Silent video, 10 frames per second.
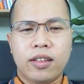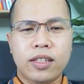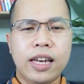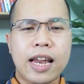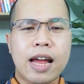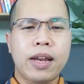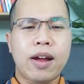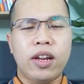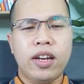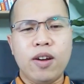Thế thì làm thế
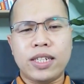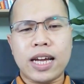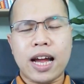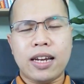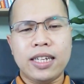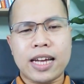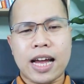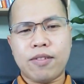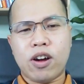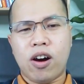nào để điều tra định
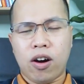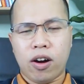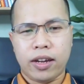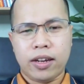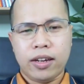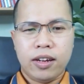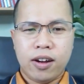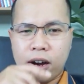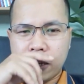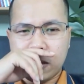giá mà
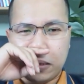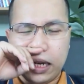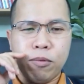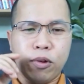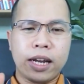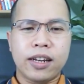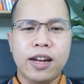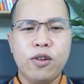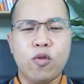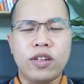hỏi thông tin một cách
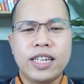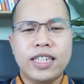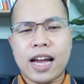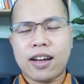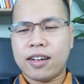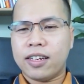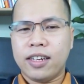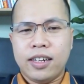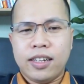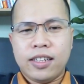đầy đủ và chính xác,
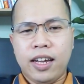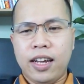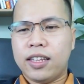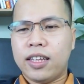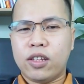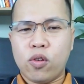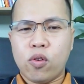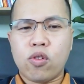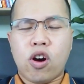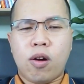thì tôi
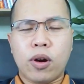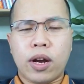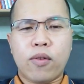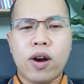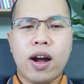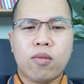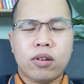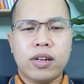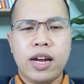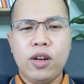cũng có một cái khóa
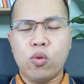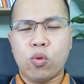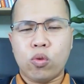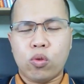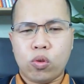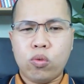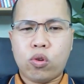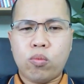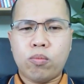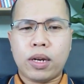học đầy đủ,
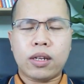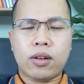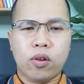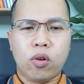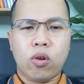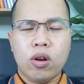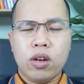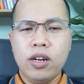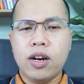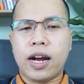cũng mất khoảng độ
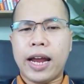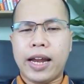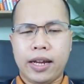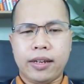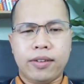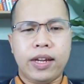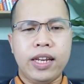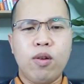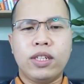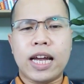nửa ngày đấy, về điều
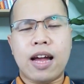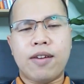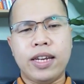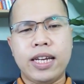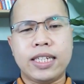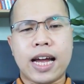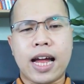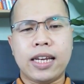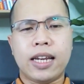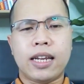tra và định giá